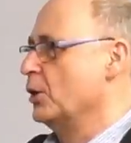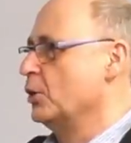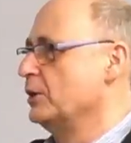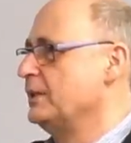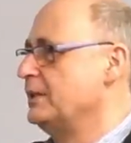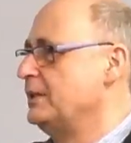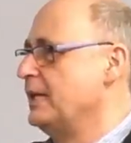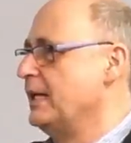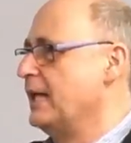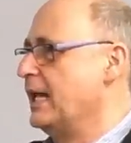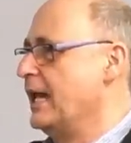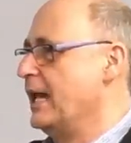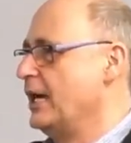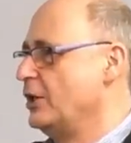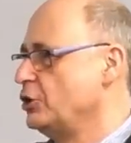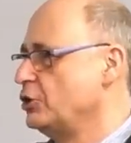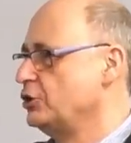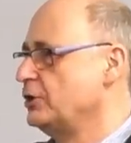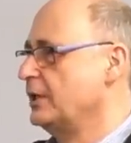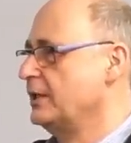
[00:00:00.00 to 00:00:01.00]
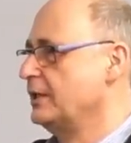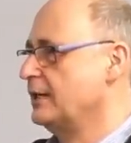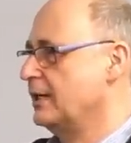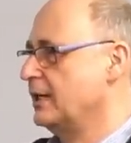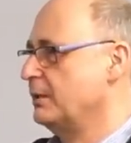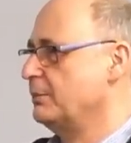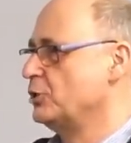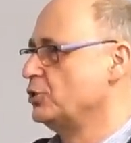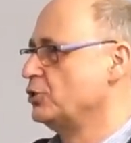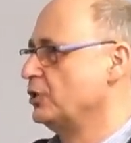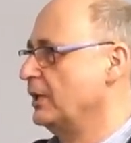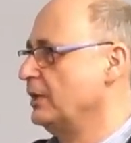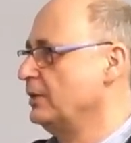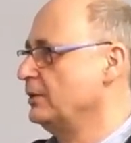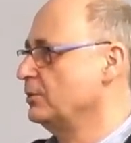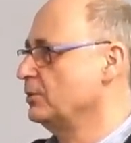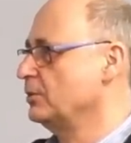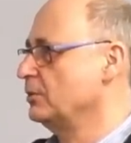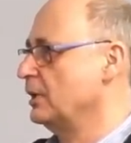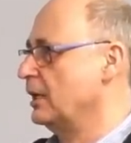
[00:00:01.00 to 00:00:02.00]
Und die erste
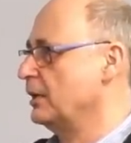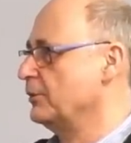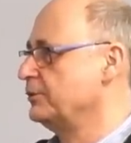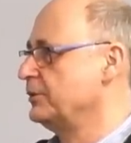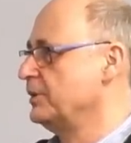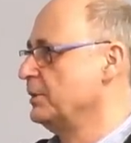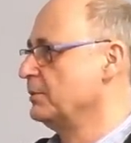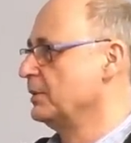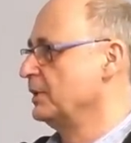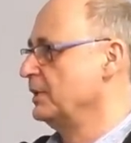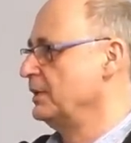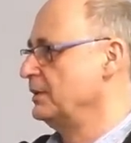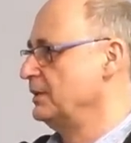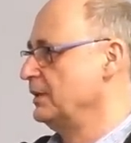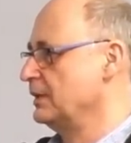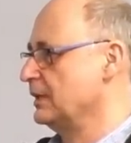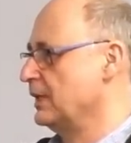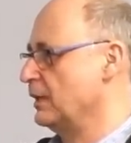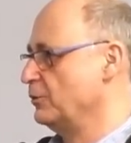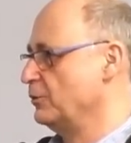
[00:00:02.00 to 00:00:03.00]
Nabelschaltung, auf die man richtig